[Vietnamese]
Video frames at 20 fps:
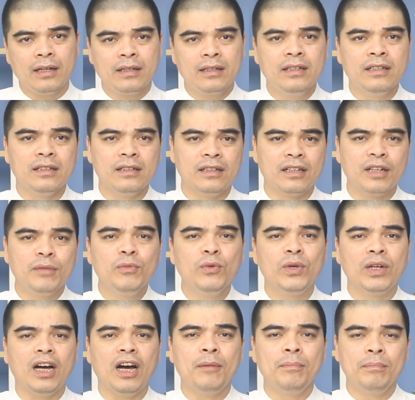khử cái
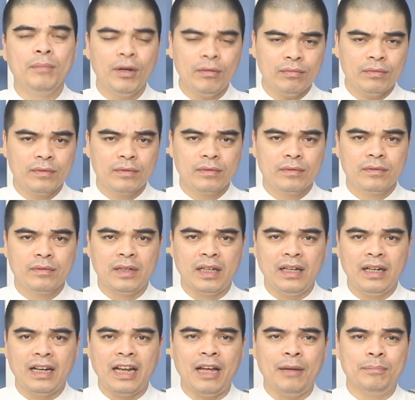mùi ẩm mốc,
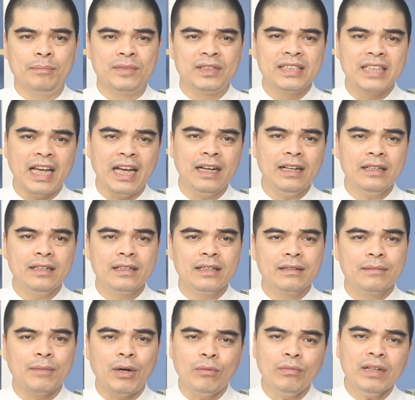để làm sáng
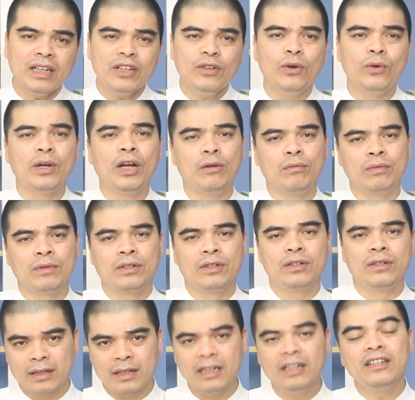bóng cái đồ đồng,
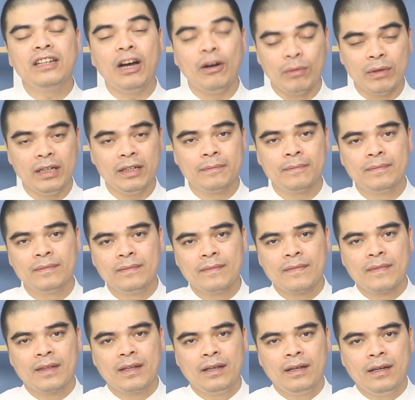cái lư đồng ấy,
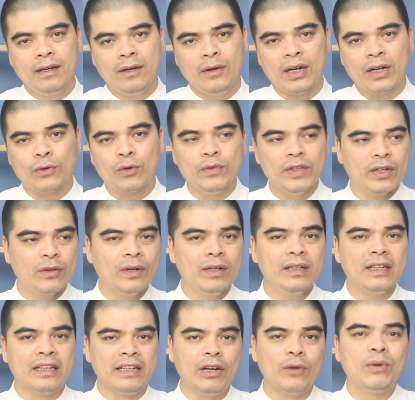hoặc là quý vị có
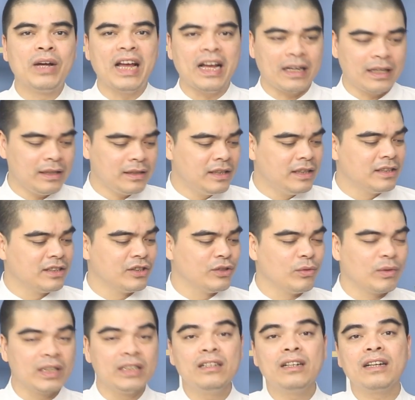đỉnh đồng hạc ấy, thì sử
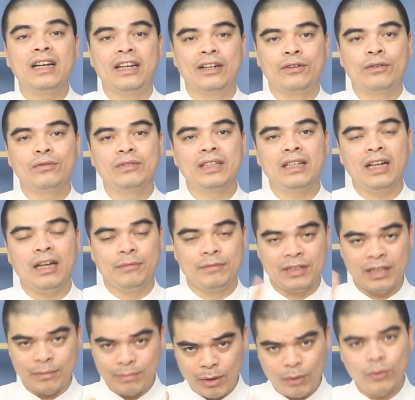dụng cái nước này nó cũng sẽ làm
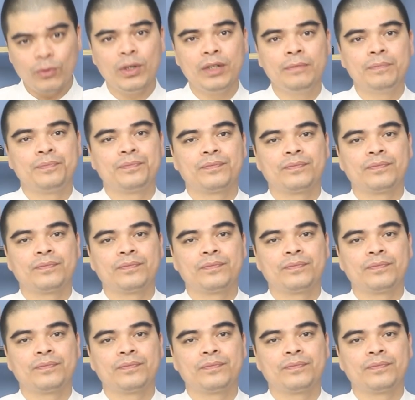sáng bóng luôn.